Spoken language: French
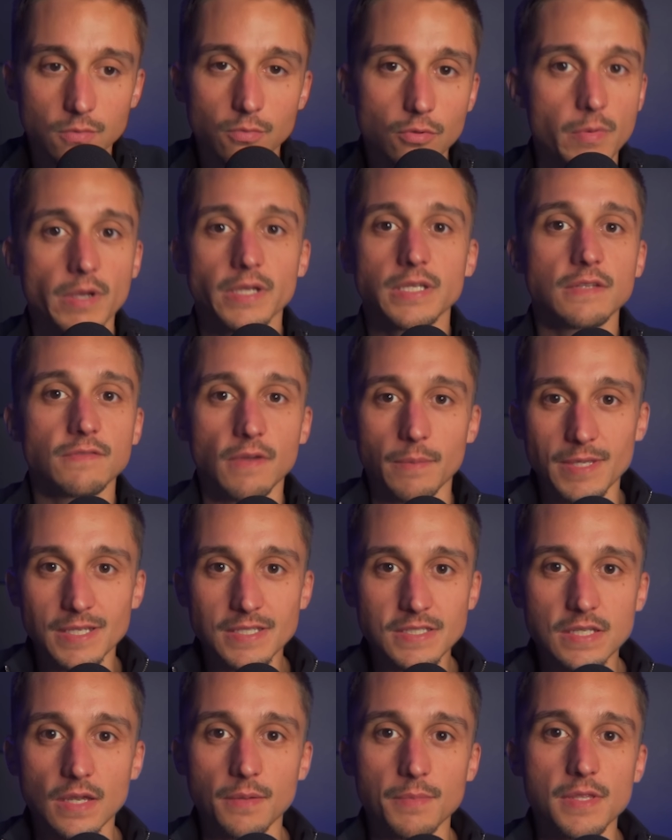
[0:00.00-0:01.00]
ce bull market va bien
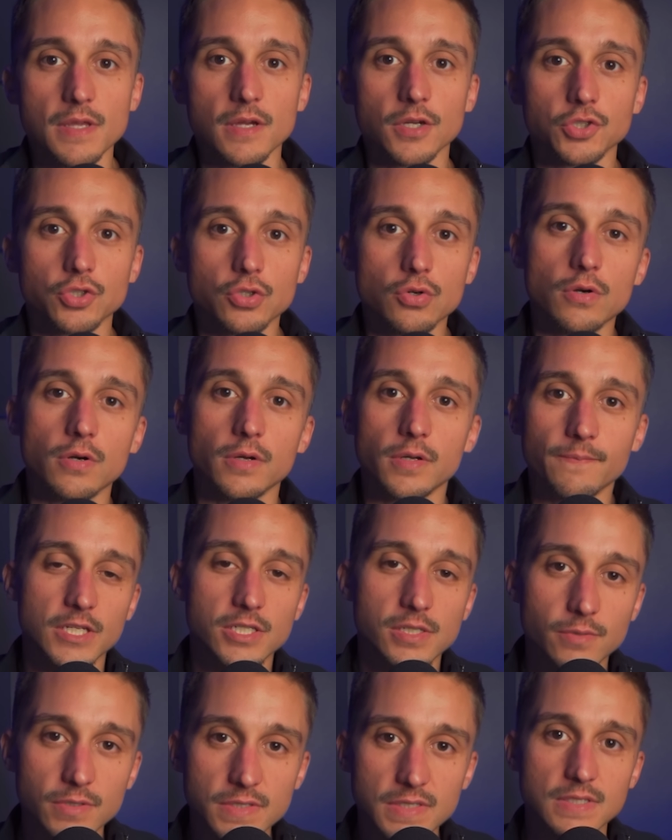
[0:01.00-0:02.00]
se terminer un jour. Et
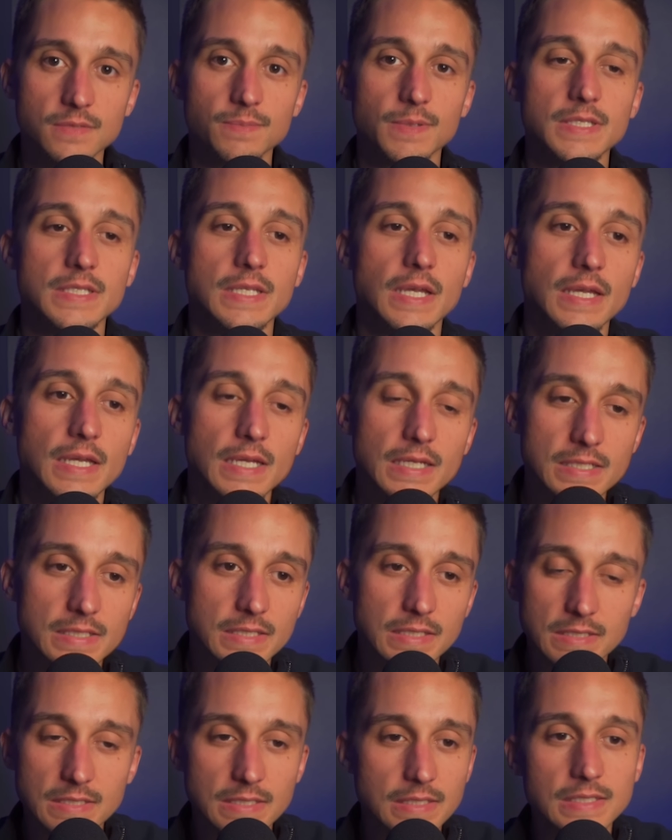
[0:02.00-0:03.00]
généralement, ce qui se passe derrière,
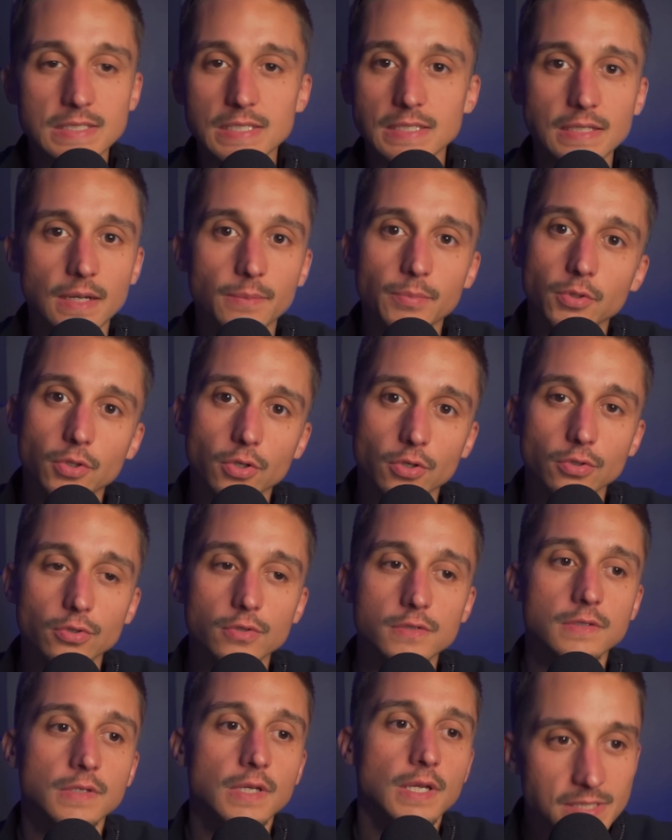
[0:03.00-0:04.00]
c'est que c'est des années un peu creuses.